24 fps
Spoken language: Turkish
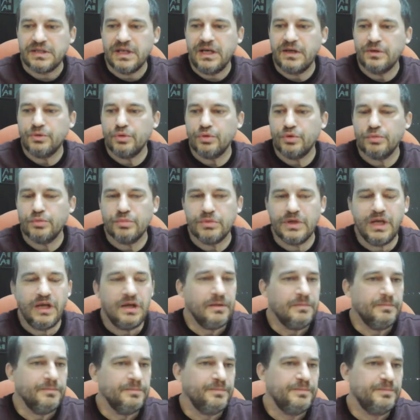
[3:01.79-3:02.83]
Sağ
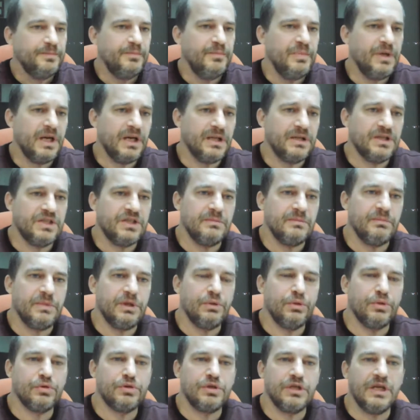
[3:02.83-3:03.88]
doğumda bir an için
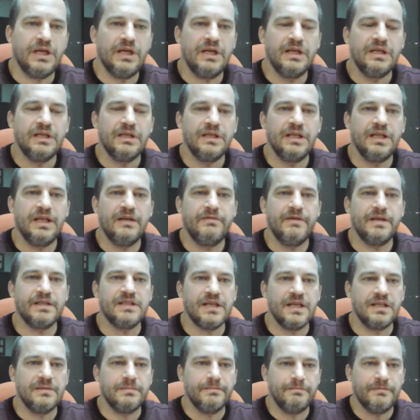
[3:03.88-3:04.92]
bile olsa nefes
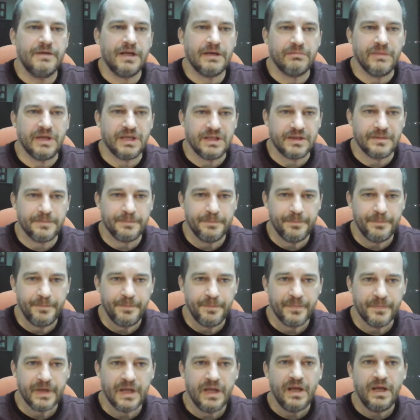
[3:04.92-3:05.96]
alıp vermek.
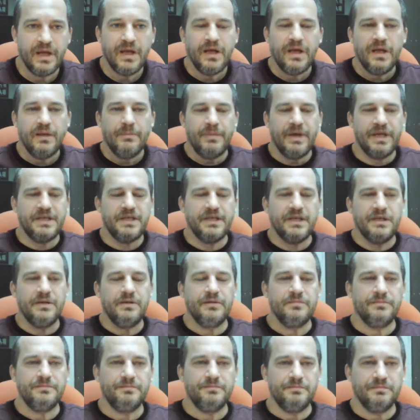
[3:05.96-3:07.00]

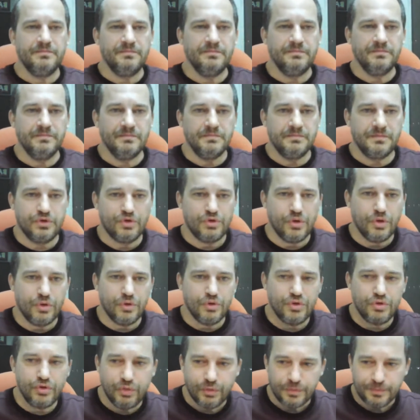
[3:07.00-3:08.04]
Peki soru
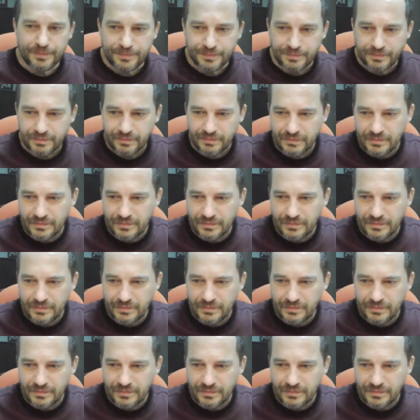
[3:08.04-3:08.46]
şu.